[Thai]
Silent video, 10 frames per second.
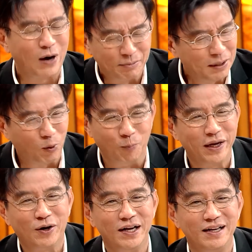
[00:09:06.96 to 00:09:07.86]
งความที่ผม
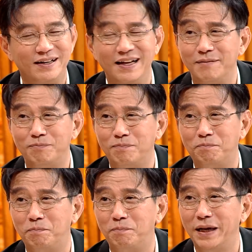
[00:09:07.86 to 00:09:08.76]
ไม่ค่อยได้
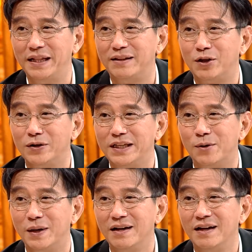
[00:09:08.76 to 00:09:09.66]
ไปท่องเที่ยว
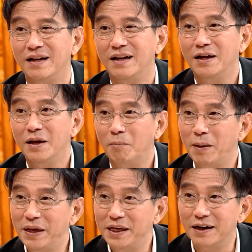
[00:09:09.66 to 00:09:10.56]
มั้งมัน
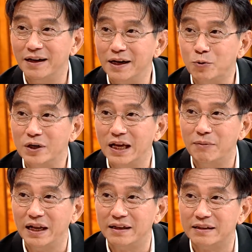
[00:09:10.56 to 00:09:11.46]
มีเยอะเหรอในกรุงเทพ
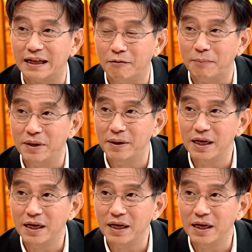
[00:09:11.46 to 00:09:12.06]
ในต่างจังหวัดมีไหม